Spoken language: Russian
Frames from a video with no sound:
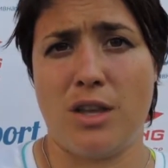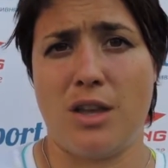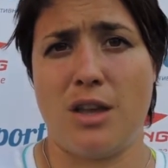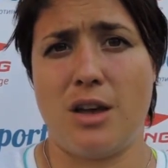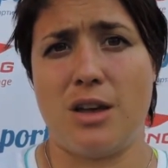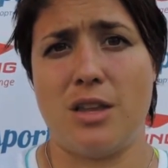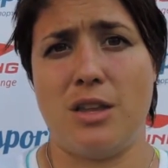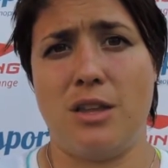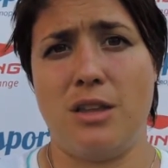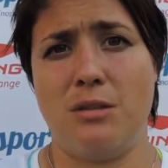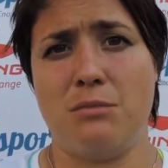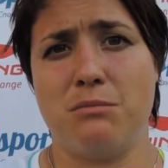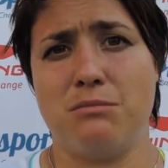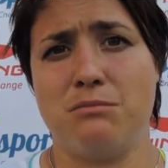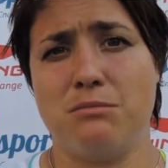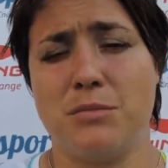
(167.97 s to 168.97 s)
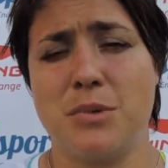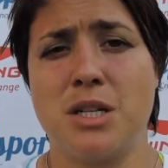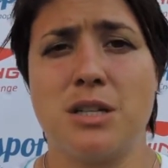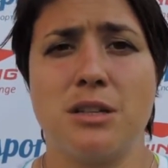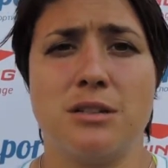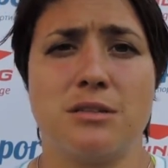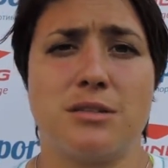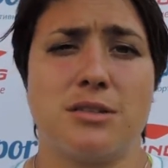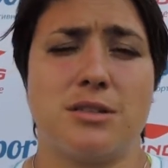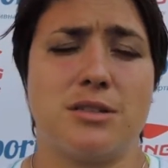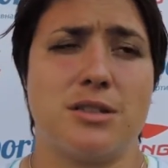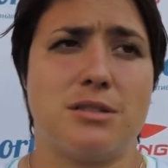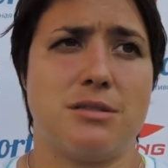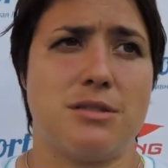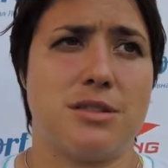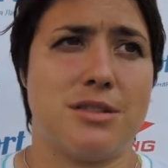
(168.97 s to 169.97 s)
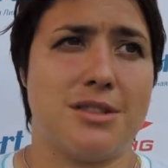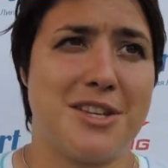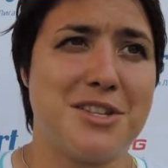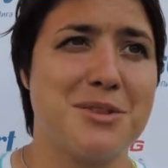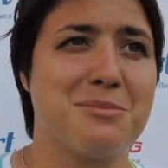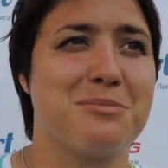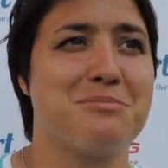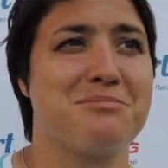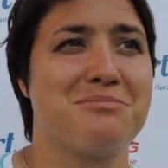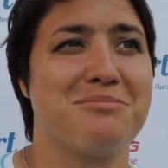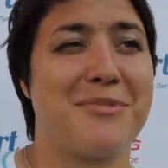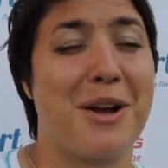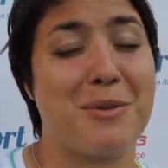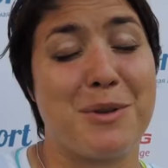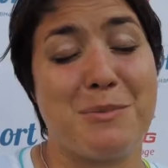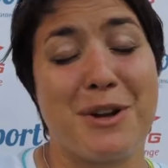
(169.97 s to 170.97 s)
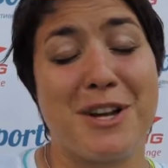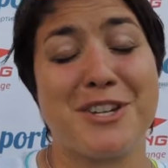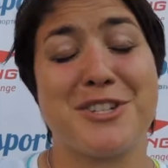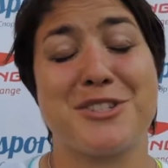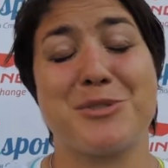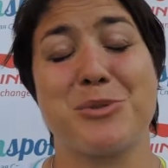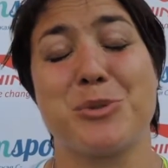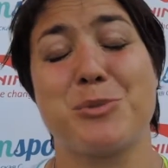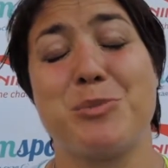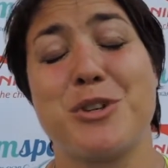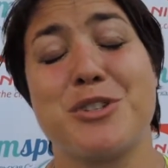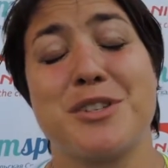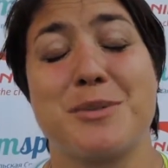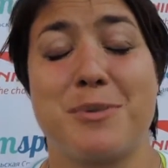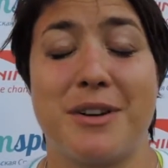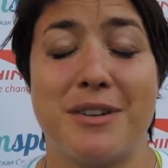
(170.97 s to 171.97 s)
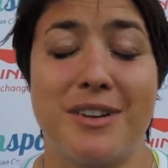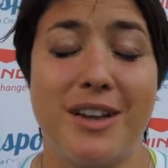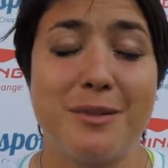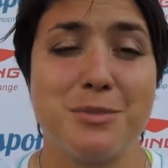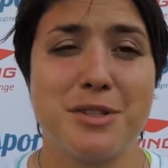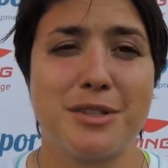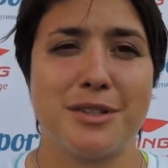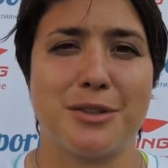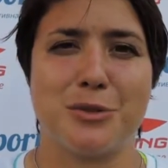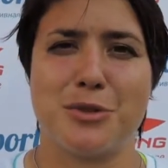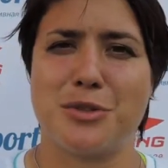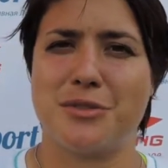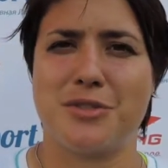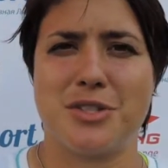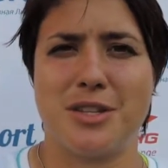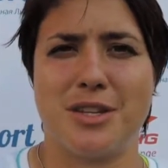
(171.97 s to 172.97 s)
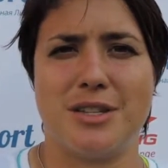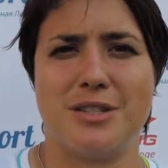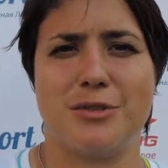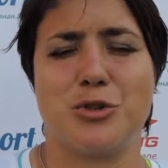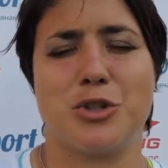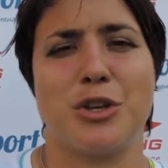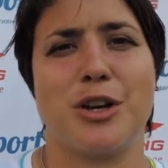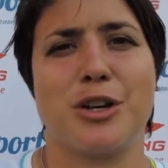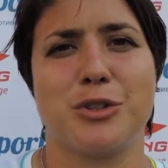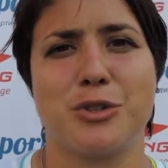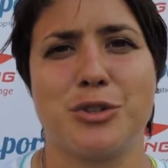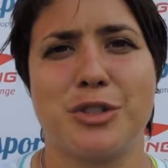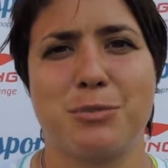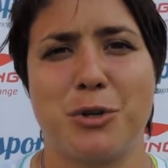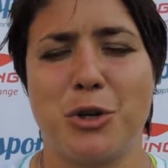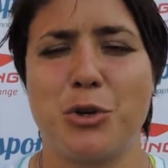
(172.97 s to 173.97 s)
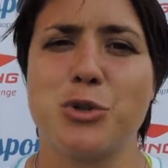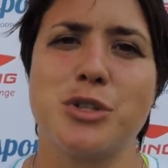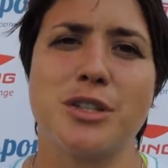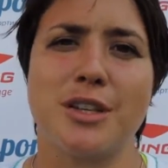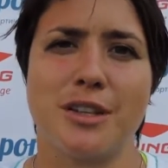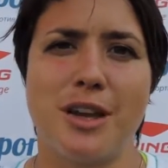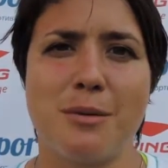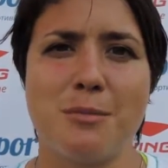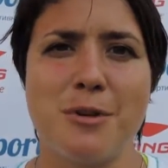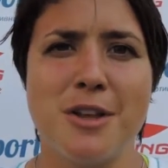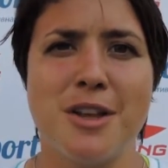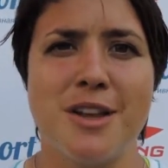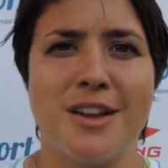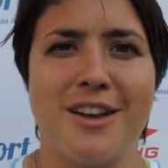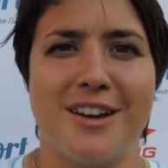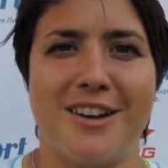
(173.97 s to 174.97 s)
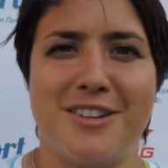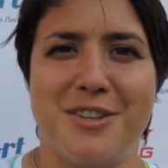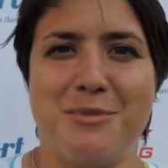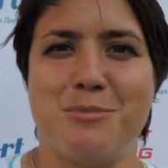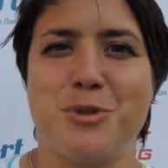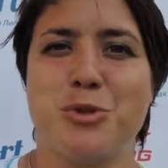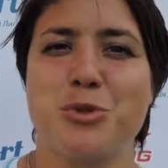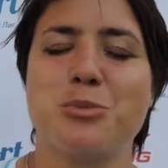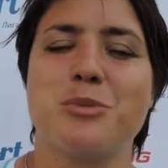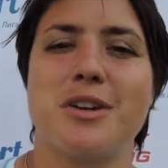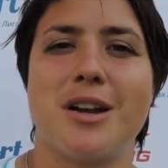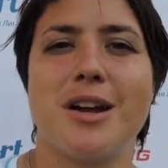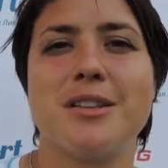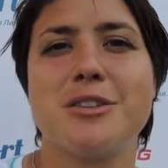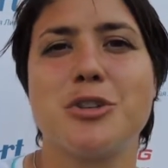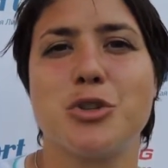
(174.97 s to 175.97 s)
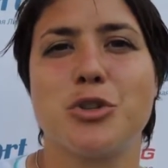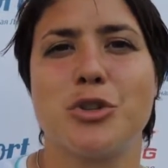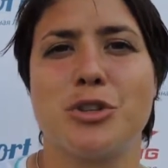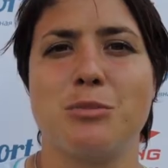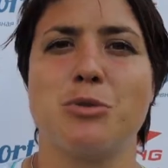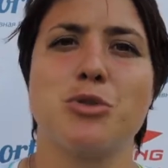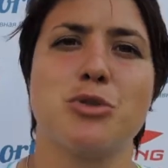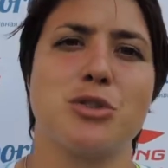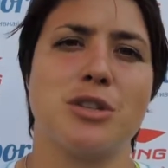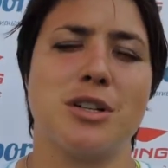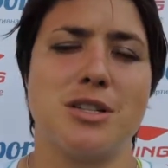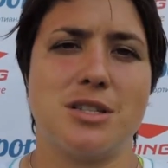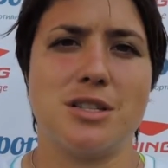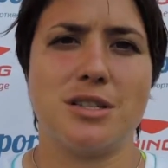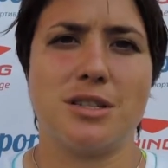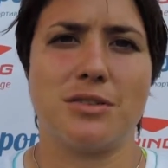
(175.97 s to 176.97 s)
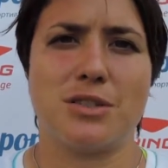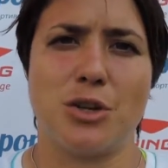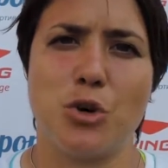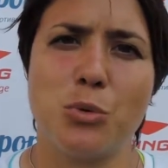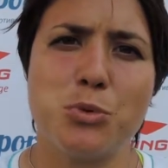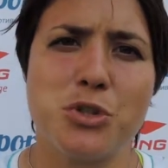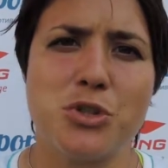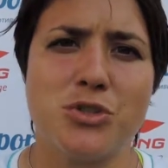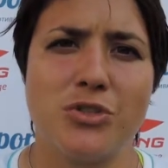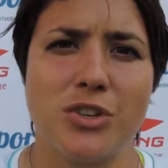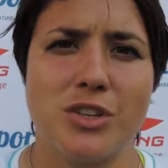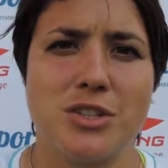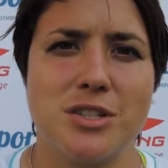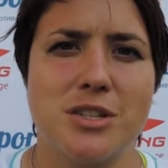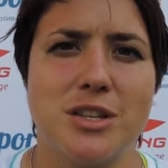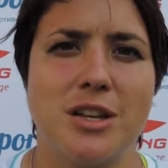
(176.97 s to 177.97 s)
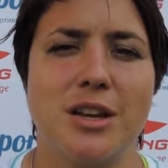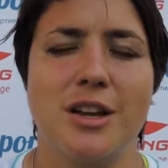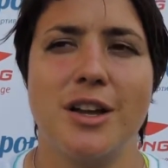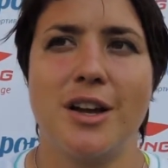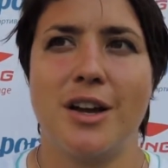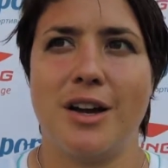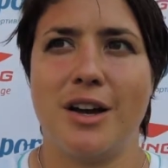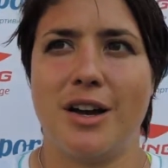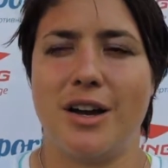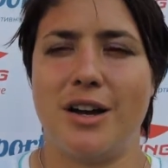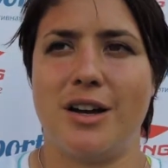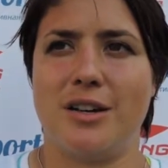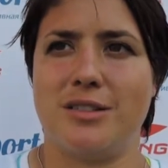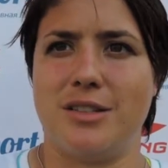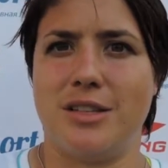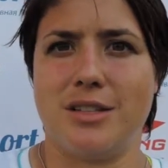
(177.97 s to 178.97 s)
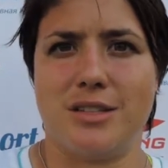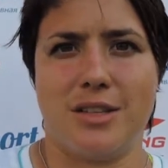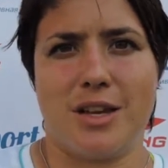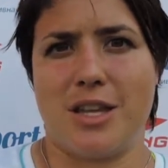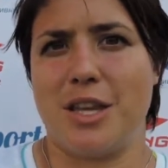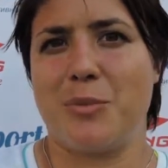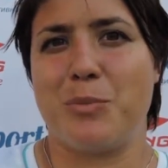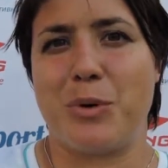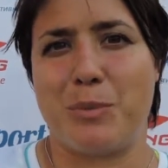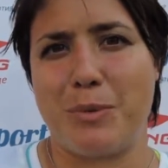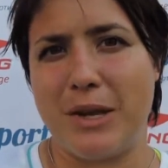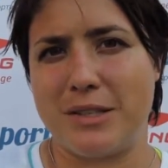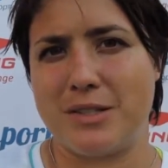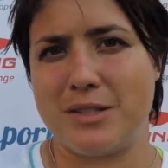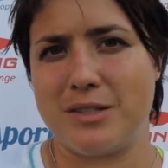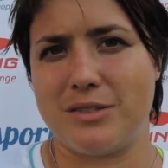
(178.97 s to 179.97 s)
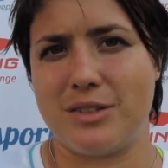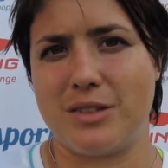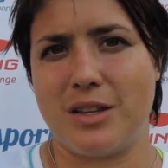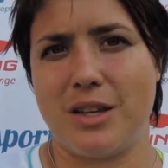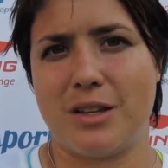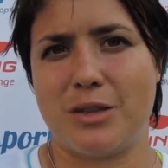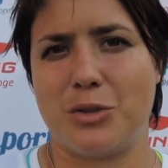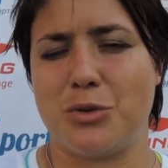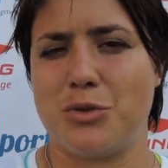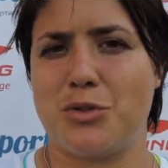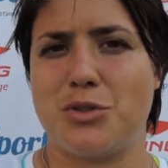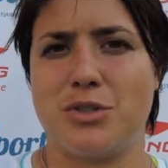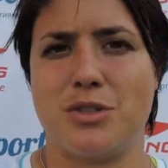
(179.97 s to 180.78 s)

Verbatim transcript: Э, и мы с с этим, как нам кажется, успешно справляемся. То есть все девушки, которые приходят к нам, они безумно рады, что они могут находиться в сообществе, где а, нет никаких препятствий, да, то есть